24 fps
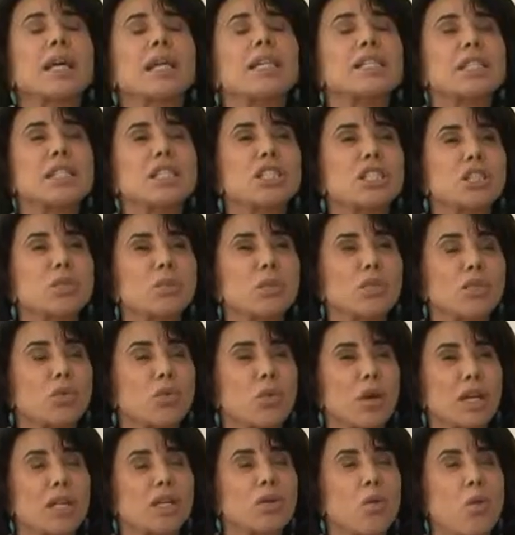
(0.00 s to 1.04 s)
aquele sentimento
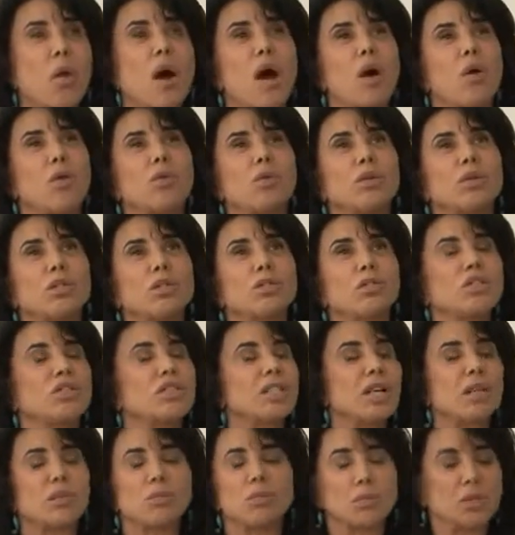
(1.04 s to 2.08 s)
que eu era igual, que
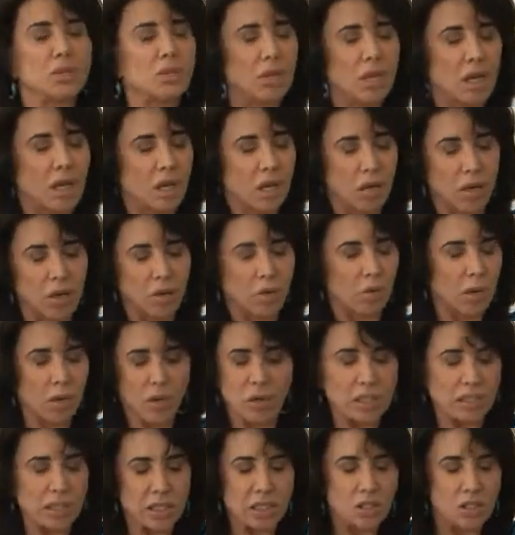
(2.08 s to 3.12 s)
nós éramos uma
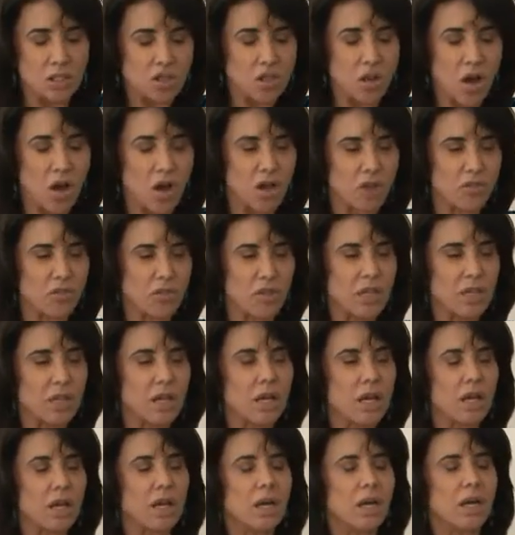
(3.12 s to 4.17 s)
coisa só. Eu falei,